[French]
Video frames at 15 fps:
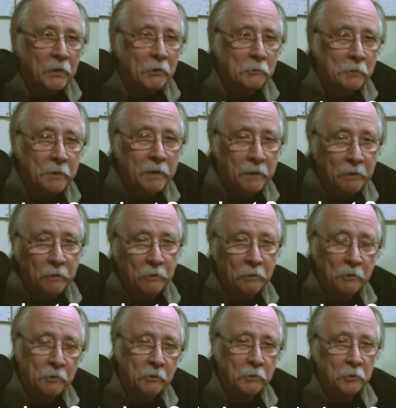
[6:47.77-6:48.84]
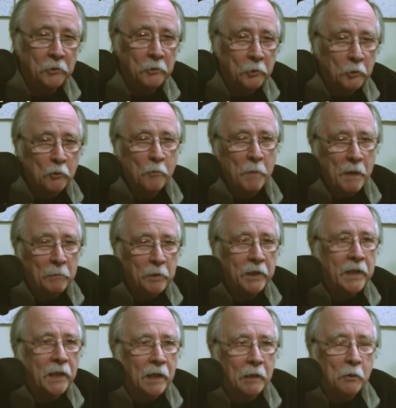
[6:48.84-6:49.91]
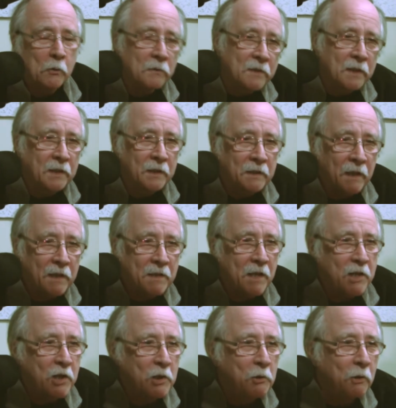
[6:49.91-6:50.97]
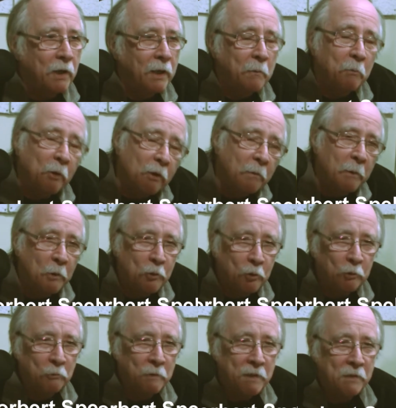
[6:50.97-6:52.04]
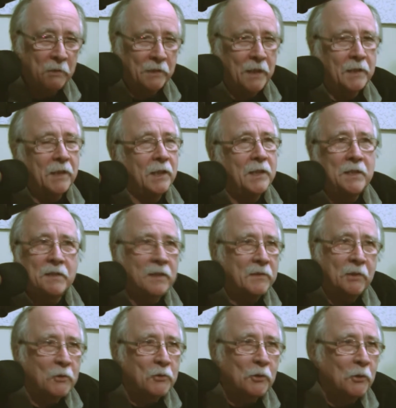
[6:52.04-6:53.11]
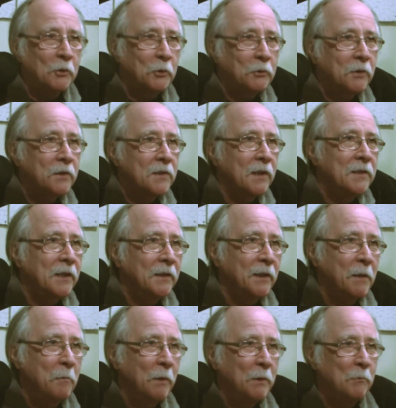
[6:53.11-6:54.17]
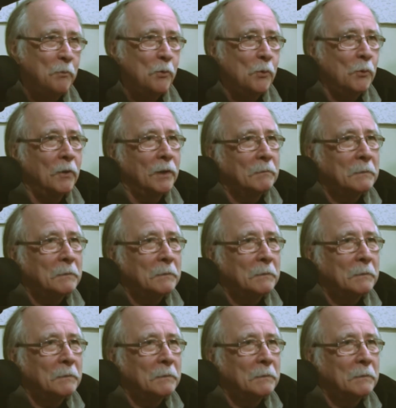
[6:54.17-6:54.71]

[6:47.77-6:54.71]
écoutez, le, coupable qui raconte, c'était très ingénieux à l'époque, mais aujourd'hui, si on analysait ça, on se rend compte que ça tiendrait pas debout.